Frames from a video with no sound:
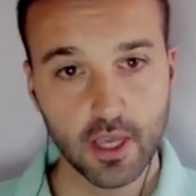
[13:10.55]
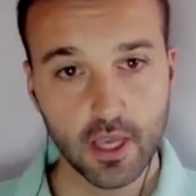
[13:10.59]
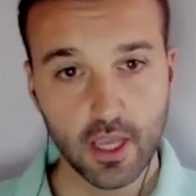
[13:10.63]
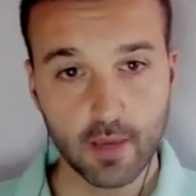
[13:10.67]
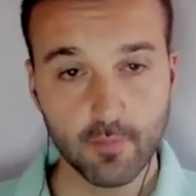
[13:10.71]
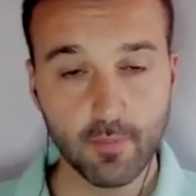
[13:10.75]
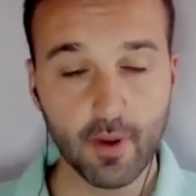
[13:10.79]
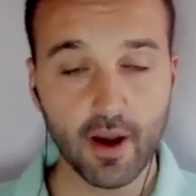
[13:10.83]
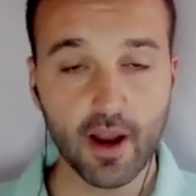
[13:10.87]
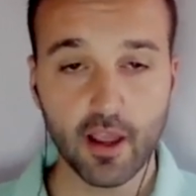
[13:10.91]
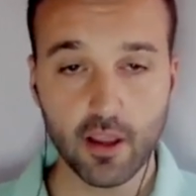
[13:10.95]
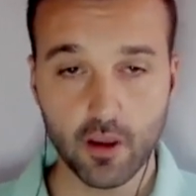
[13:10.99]

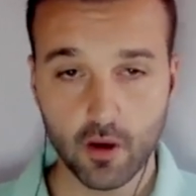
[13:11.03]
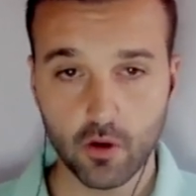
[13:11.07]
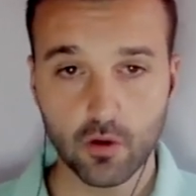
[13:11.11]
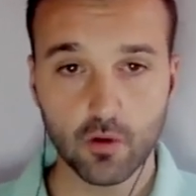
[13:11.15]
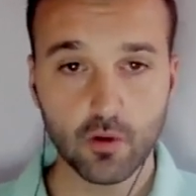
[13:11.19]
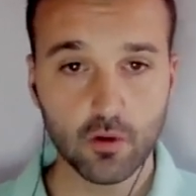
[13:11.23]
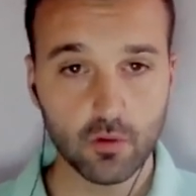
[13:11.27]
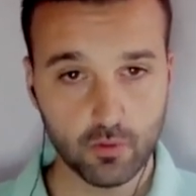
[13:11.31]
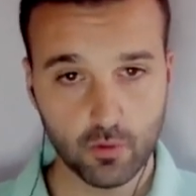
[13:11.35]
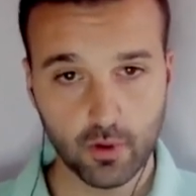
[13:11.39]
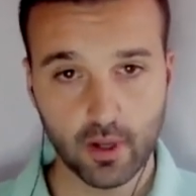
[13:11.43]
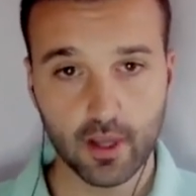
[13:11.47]
Y para
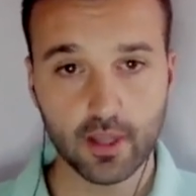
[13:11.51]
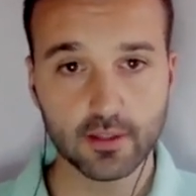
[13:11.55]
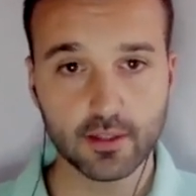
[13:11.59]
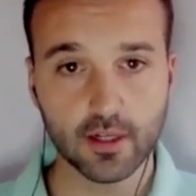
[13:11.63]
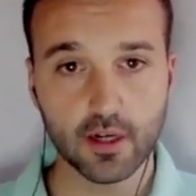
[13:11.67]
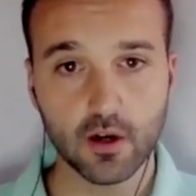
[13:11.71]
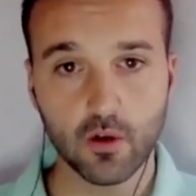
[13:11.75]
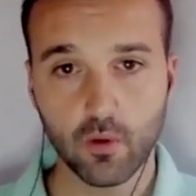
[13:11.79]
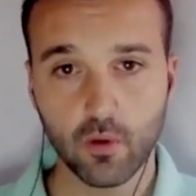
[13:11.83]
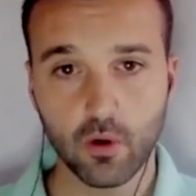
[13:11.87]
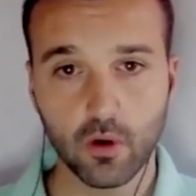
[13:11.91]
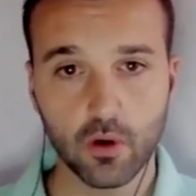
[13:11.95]
ello,
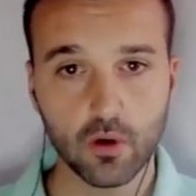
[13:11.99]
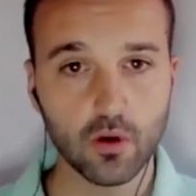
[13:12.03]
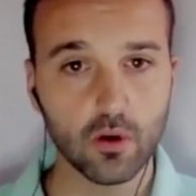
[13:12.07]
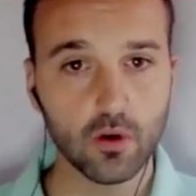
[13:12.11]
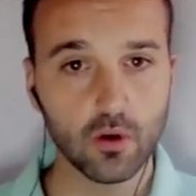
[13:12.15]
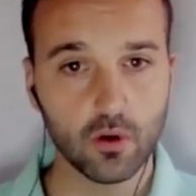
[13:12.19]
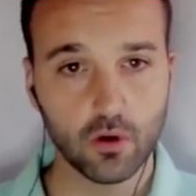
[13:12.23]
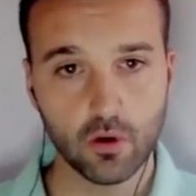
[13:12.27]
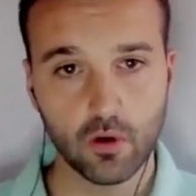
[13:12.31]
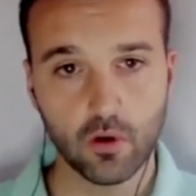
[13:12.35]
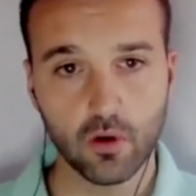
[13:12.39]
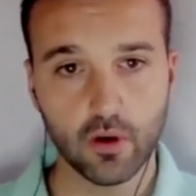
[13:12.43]
entra en
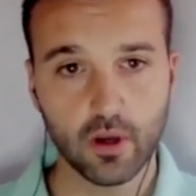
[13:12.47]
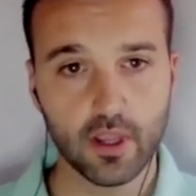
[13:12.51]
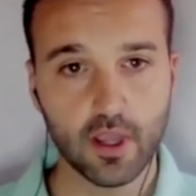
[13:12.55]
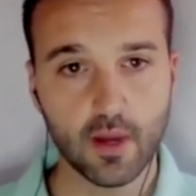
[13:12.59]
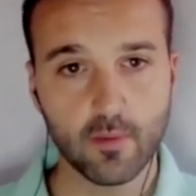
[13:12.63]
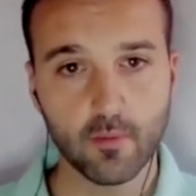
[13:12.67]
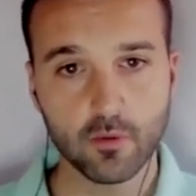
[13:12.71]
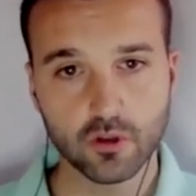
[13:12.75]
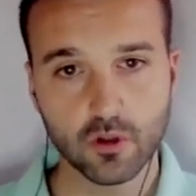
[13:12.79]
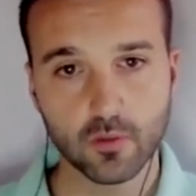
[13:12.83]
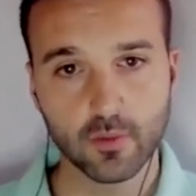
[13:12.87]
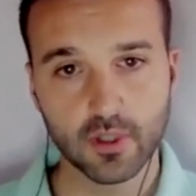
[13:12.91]
juego lo que ya
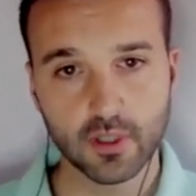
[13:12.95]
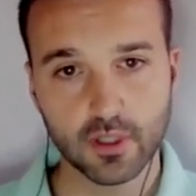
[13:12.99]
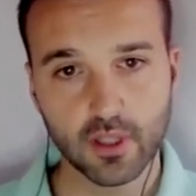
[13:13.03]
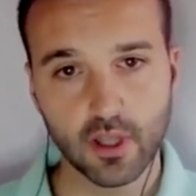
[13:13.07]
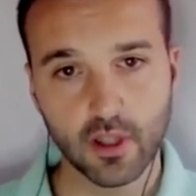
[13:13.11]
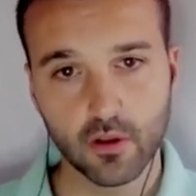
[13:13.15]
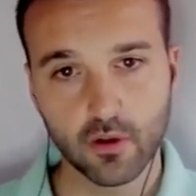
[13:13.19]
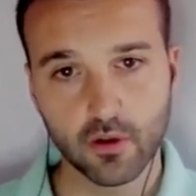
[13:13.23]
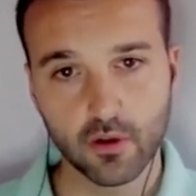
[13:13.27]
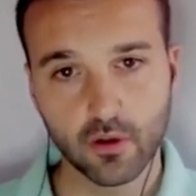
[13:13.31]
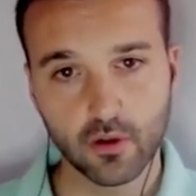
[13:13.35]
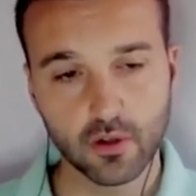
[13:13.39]
hemos
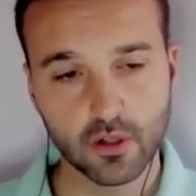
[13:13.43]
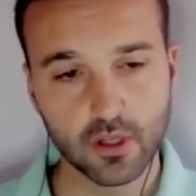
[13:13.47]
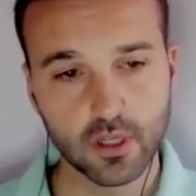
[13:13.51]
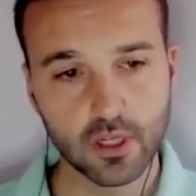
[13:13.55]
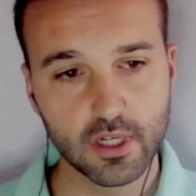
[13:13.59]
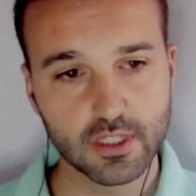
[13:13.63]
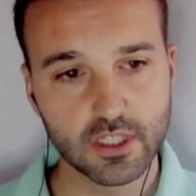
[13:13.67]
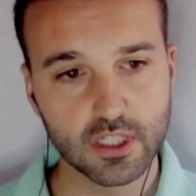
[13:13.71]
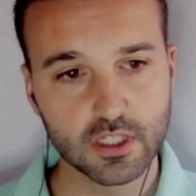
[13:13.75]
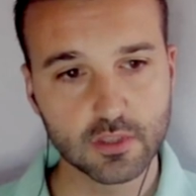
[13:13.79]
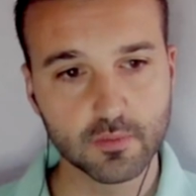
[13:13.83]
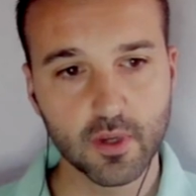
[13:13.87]
comentado, ¿no?
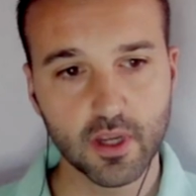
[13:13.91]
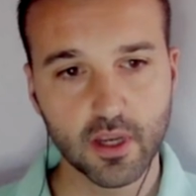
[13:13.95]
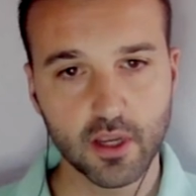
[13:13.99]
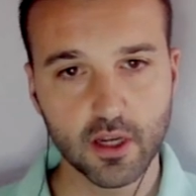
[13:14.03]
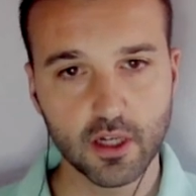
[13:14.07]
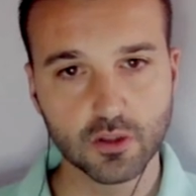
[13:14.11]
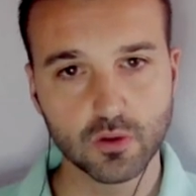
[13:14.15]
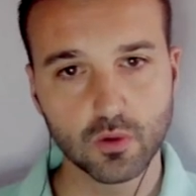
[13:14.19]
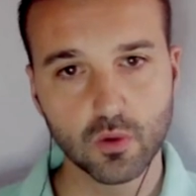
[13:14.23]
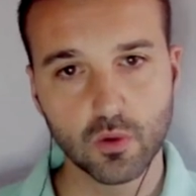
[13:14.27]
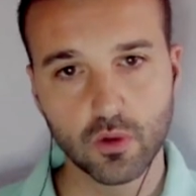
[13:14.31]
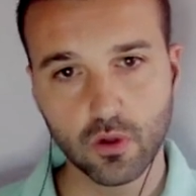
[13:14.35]
El
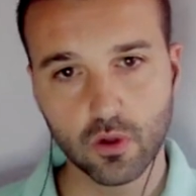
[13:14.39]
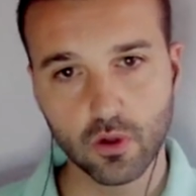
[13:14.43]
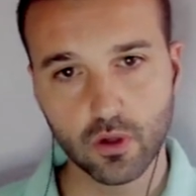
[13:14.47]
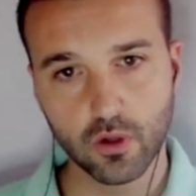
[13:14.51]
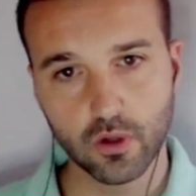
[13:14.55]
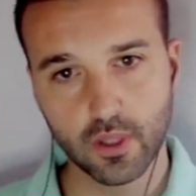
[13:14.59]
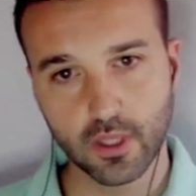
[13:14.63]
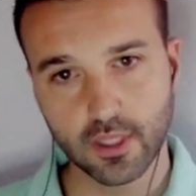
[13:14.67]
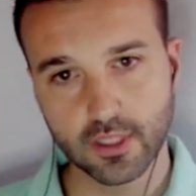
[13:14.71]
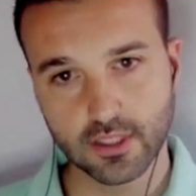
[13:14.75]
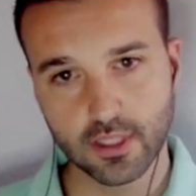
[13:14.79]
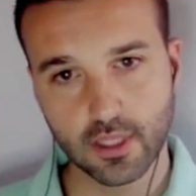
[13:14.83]
SageMaker
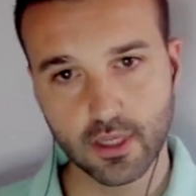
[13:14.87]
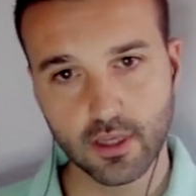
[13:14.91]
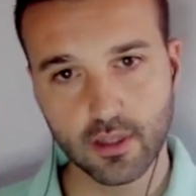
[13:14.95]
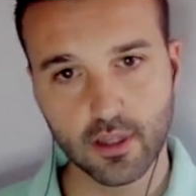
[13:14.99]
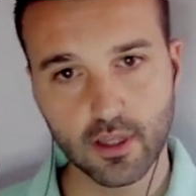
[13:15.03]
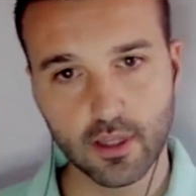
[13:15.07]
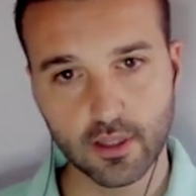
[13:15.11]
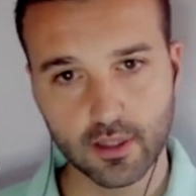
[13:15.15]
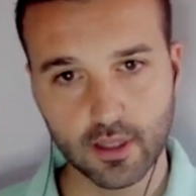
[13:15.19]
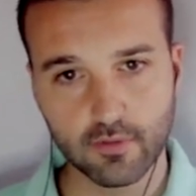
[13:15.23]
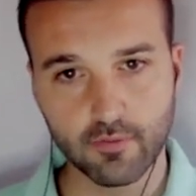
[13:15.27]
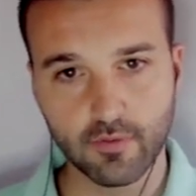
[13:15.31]
Studio, este
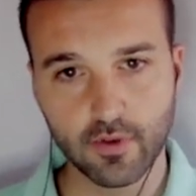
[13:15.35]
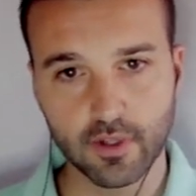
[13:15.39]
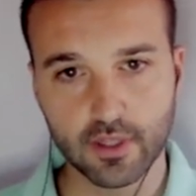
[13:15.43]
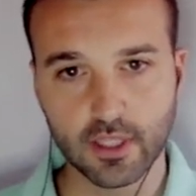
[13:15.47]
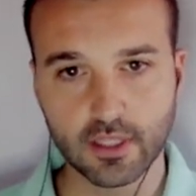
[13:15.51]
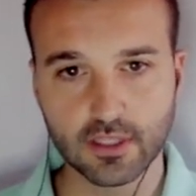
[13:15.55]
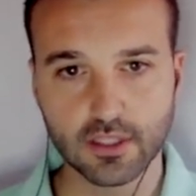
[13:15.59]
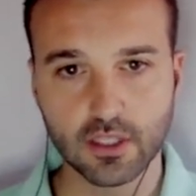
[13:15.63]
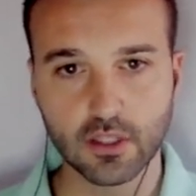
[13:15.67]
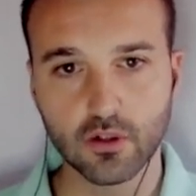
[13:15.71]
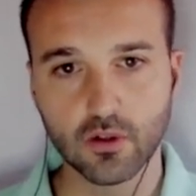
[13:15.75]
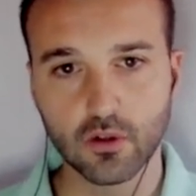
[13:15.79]
ID tan
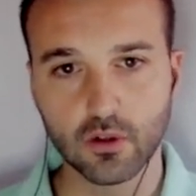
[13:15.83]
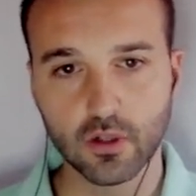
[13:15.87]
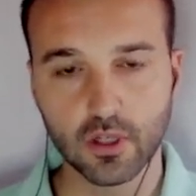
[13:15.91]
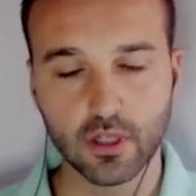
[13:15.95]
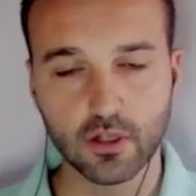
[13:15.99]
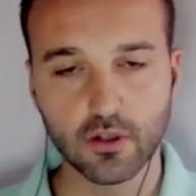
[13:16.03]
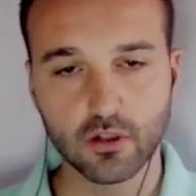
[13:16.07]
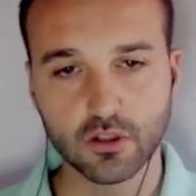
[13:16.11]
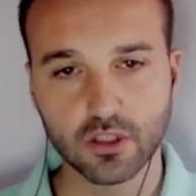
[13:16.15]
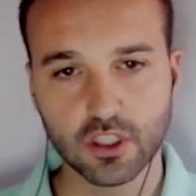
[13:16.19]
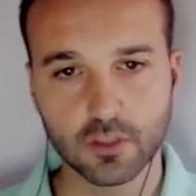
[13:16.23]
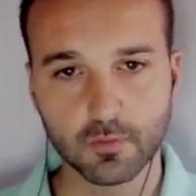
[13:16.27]
fantástico
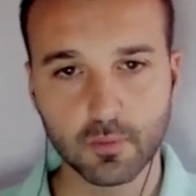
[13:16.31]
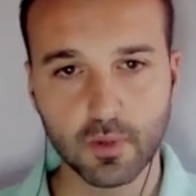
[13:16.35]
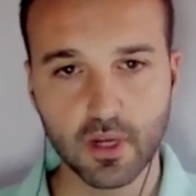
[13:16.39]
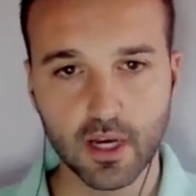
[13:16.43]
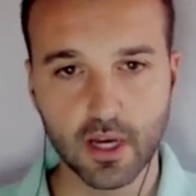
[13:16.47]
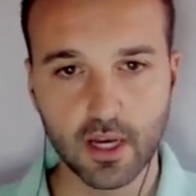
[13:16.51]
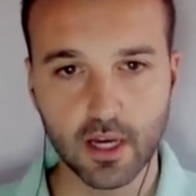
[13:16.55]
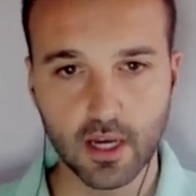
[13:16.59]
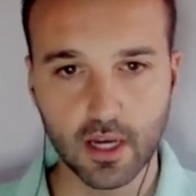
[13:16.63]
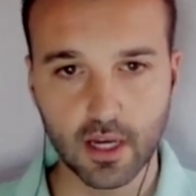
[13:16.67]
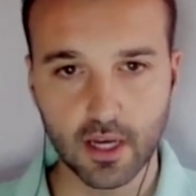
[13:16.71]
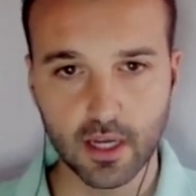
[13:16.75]
que nos
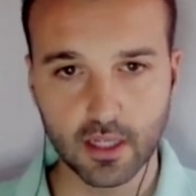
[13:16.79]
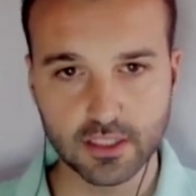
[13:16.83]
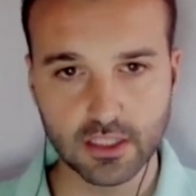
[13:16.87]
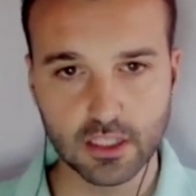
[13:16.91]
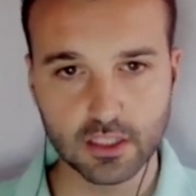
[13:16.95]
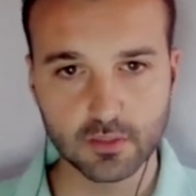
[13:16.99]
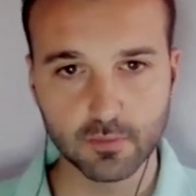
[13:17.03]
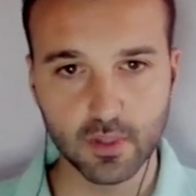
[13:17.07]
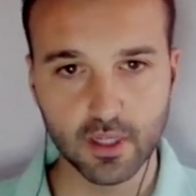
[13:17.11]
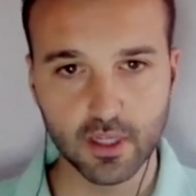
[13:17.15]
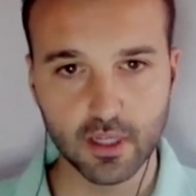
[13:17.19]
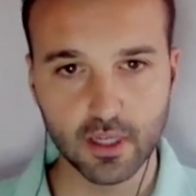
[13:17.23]
lleva
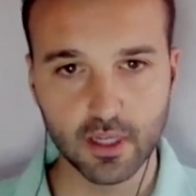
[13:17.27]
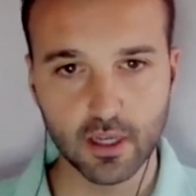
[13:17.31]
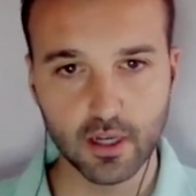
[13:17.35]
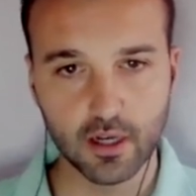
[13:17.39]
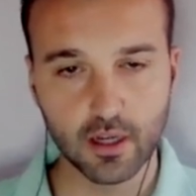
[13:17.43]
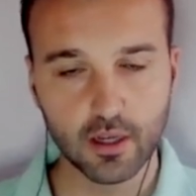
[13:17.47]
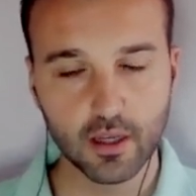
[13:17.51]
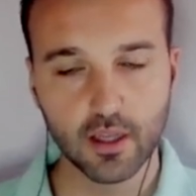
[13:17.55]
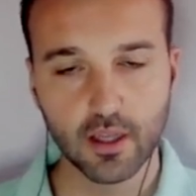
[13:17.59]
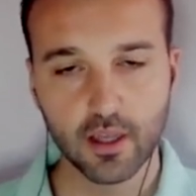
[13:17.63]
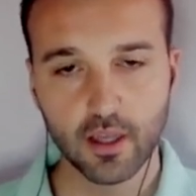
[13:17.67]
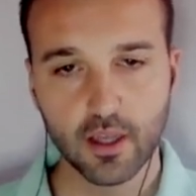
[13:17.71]

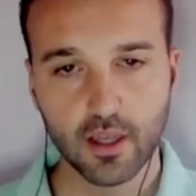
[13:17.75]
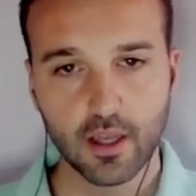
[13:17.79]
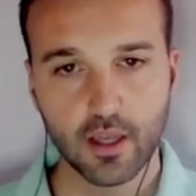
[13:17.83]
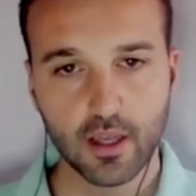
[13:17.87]
SageMaker